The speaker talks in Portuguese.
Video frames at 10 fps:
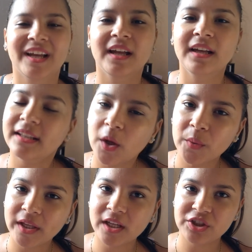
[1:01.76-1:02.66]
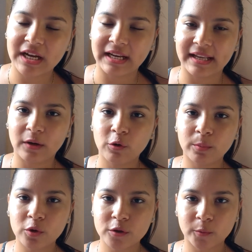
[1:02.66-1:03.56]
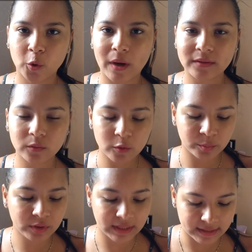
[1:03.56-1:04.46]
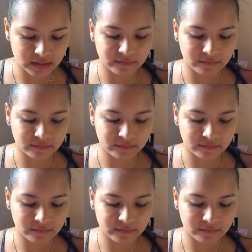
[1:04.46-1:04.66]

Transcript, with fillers: Então o kit, galera, é composto por quatro componentes.